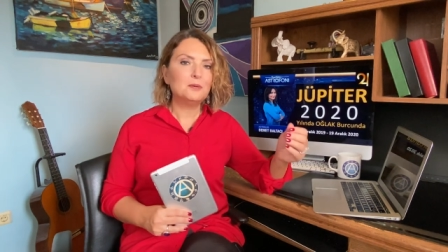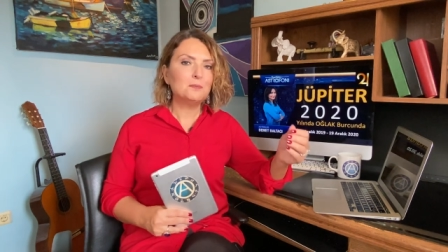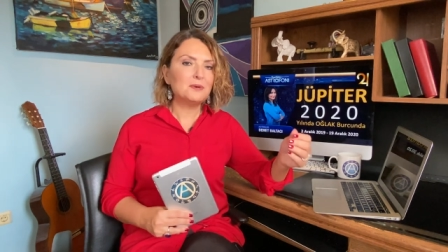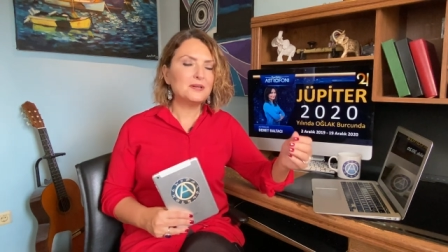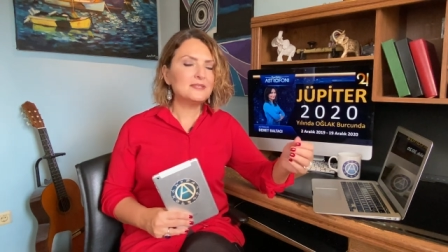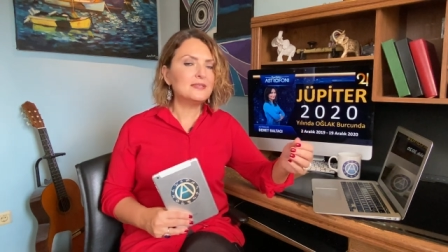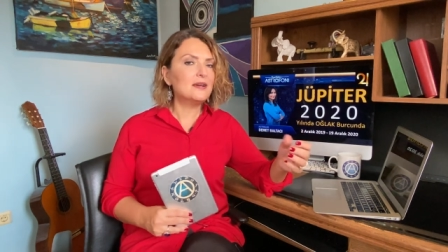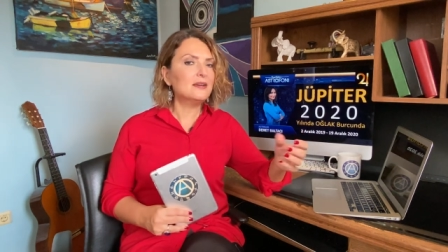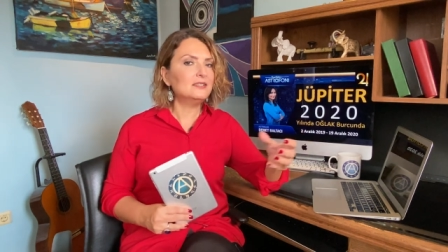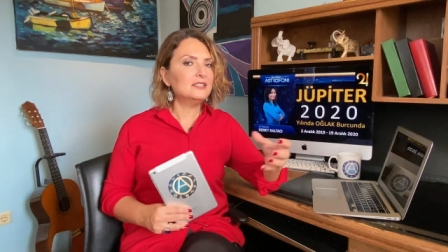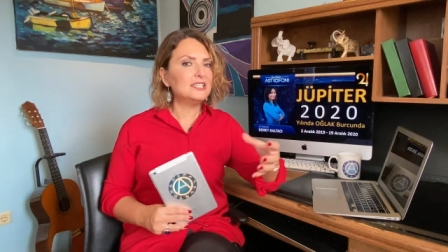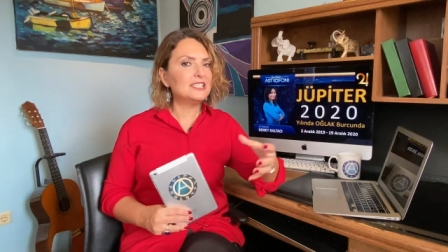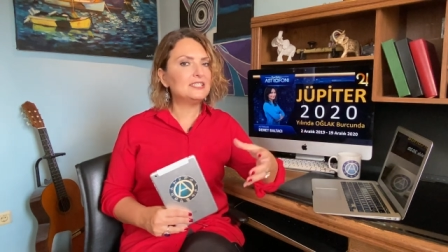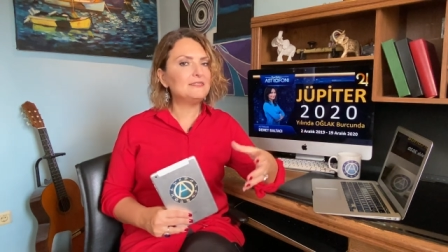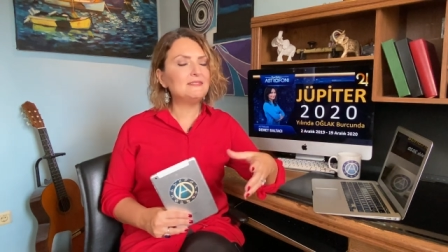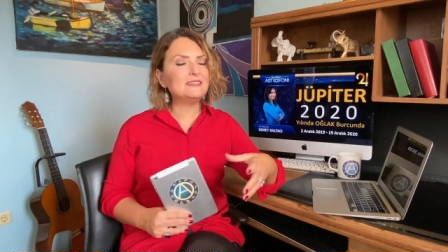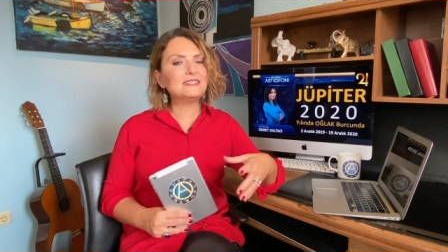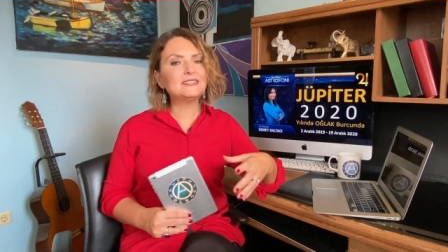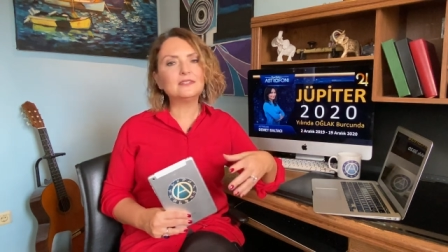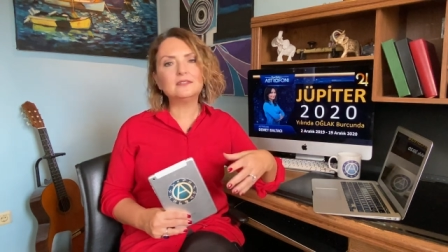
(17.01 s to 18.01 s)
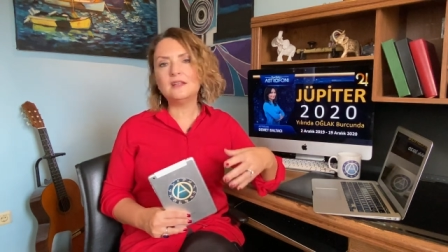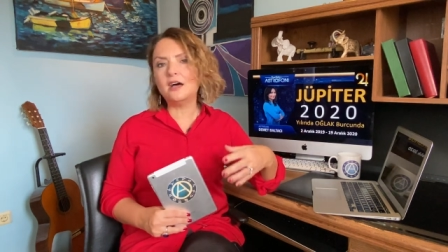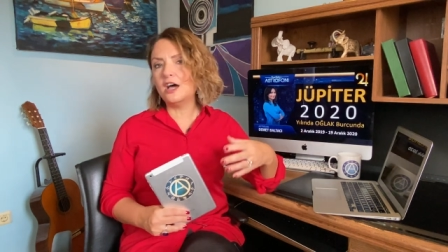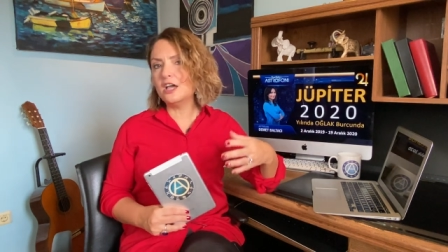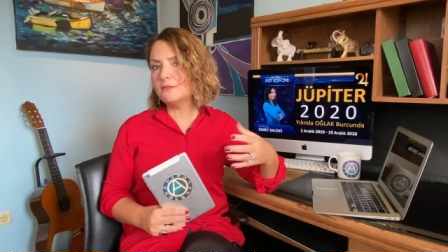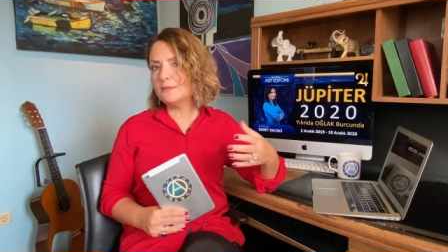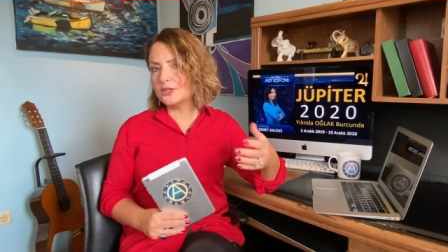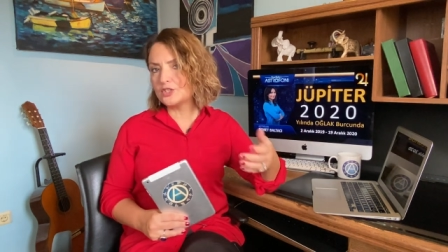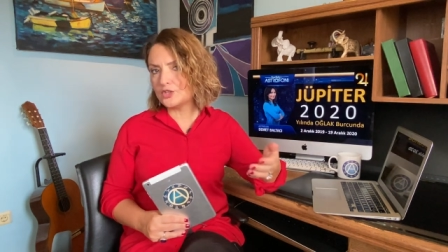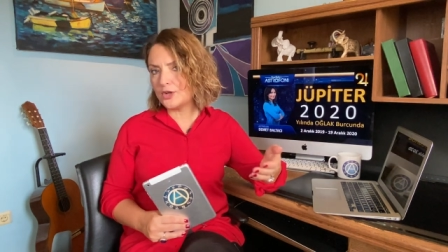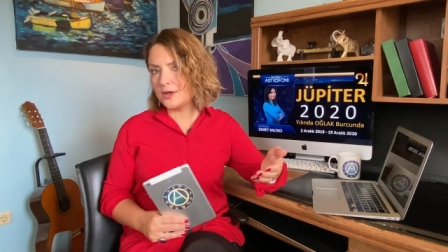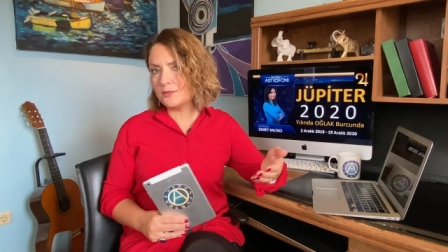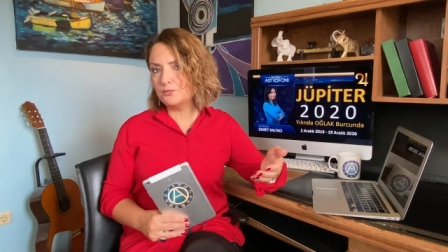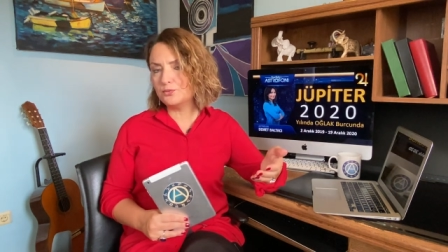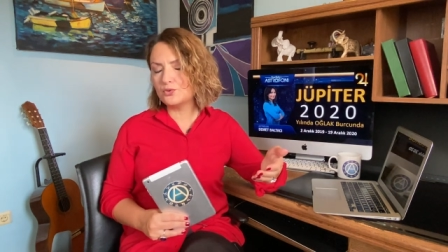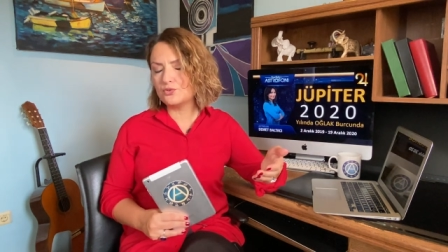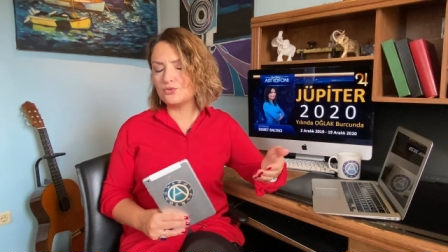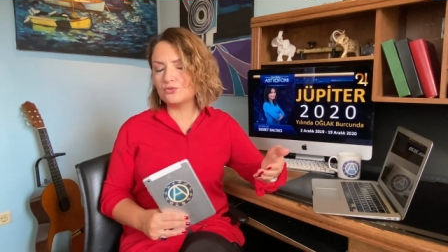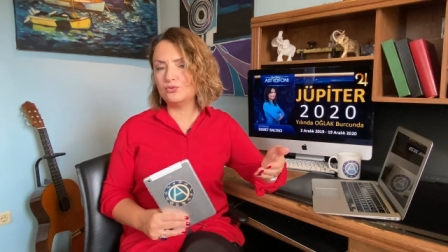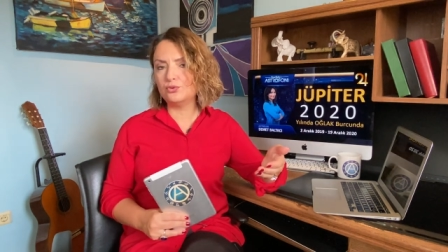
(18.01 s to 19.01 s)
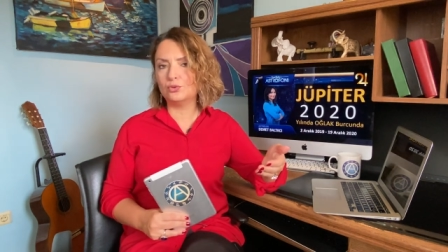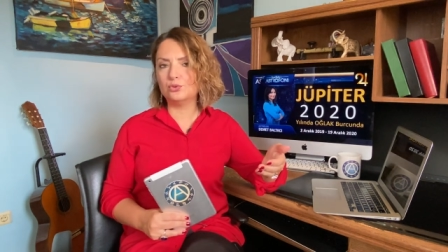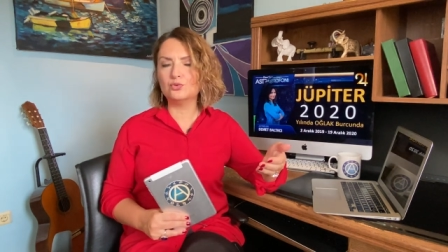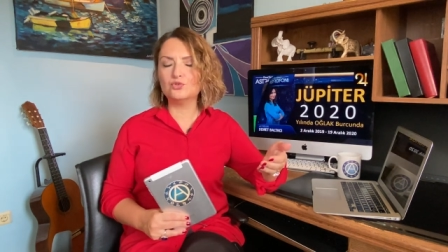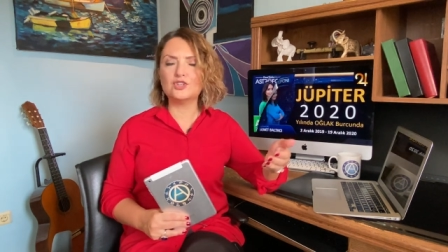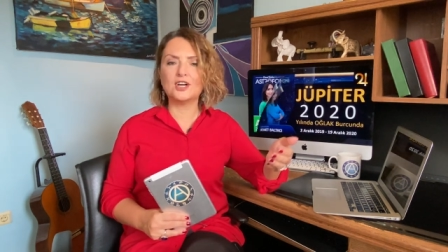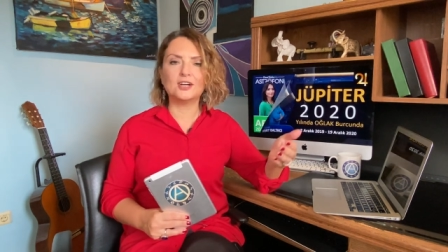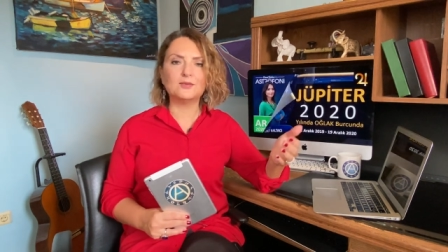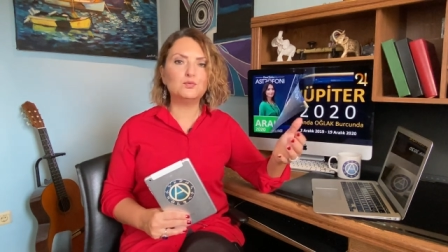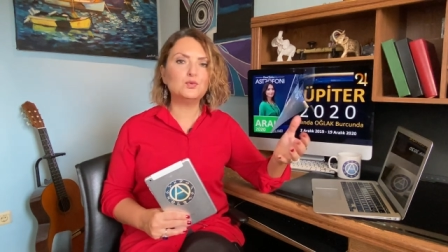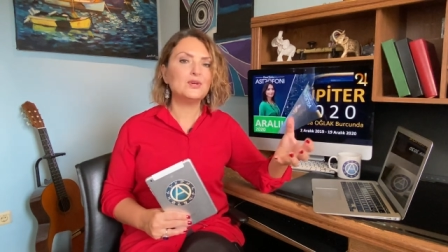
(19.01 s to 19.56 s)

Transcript: Pazartesi ve Salı ay Başak burcunda olacak.